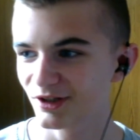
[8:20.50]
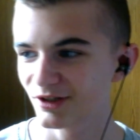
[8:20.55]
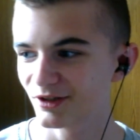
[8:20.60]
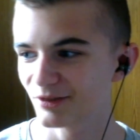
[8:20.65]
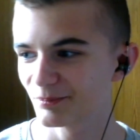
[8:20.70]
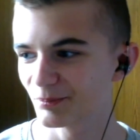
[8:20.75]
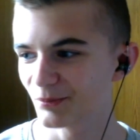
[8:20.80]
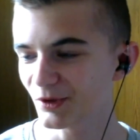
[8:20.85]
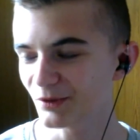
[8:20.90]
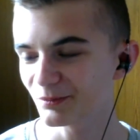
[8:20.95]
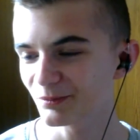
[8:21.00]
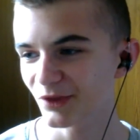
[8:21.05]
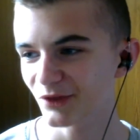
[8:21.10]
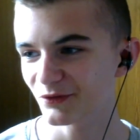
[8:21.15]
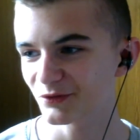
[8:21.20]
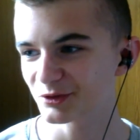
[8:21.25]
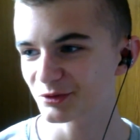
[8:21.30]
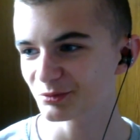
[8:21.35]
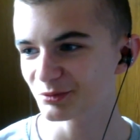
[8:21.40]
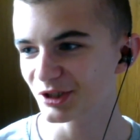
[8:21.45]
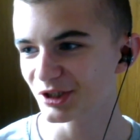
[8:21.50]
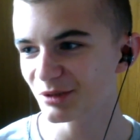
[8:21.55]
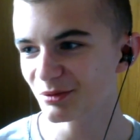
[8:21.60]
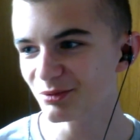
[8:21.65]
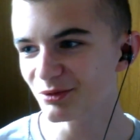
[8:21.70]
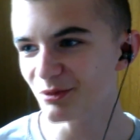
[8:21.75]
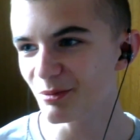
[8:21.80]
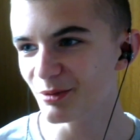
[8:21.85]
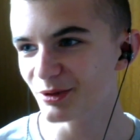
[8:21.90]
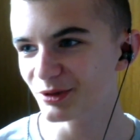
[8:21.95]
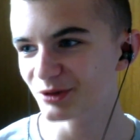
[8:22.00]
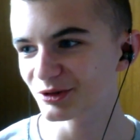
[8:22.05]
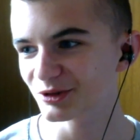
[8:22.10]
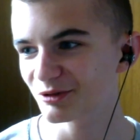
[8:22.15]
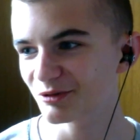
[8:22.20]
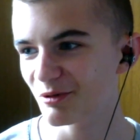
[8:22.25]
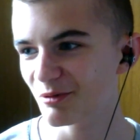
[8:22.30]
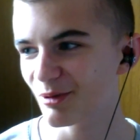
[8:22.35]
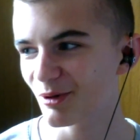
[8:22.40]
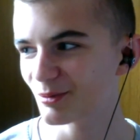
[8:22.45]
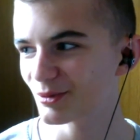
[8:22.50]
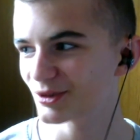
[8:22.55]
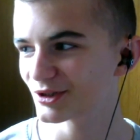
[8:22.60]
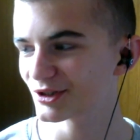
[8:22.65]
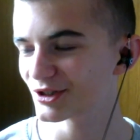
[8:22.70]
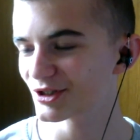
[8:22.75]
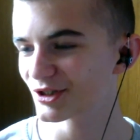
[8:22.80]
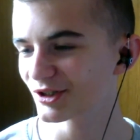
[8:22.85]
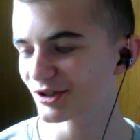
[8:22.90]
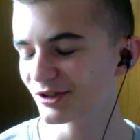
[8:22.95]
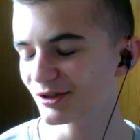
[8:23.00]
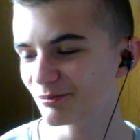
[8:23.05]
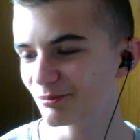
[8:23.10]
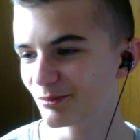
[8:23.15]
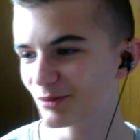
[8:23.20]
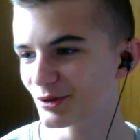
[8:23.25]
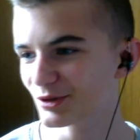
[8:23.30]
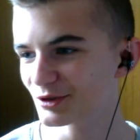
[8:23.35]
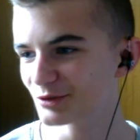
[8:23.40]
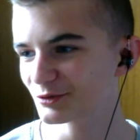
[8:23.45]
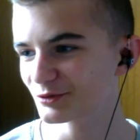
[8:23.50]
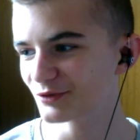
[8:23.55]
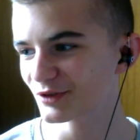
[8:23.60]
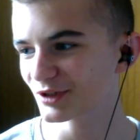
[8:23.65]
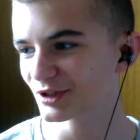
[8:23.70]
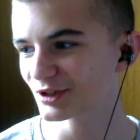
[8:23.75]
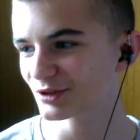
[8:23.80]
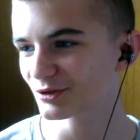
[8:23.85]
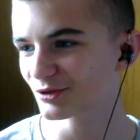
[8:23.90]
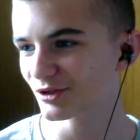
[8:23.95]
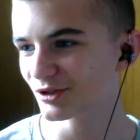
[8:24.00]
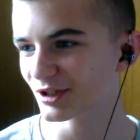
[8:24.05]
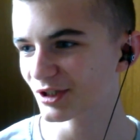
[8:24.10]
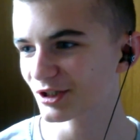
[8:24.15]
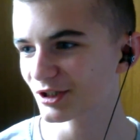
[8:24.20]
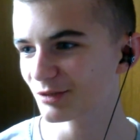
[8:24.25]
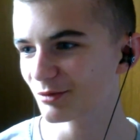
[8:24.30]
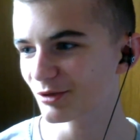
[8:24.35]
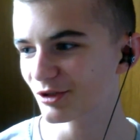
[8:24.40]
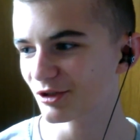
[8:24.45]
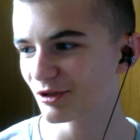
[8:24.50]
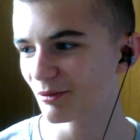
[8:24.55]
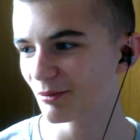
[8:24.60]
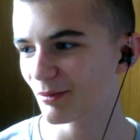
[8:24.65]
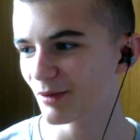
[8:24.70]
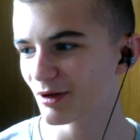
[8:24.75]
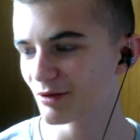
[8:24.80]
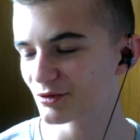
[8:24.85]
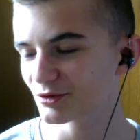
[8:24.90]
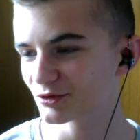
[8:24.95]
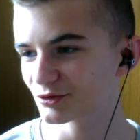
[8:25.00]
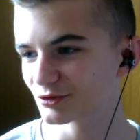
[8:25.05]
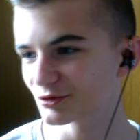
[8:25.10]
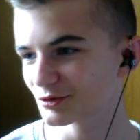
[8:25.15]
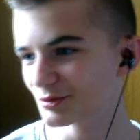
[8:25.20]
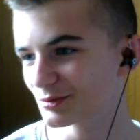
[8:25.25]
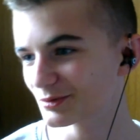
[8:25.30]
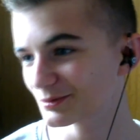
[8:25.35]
No, w sumie nie byłoby to zły pomysł, jeżeli biorąc pod uwagę to, że na hitboxie mam mało osób,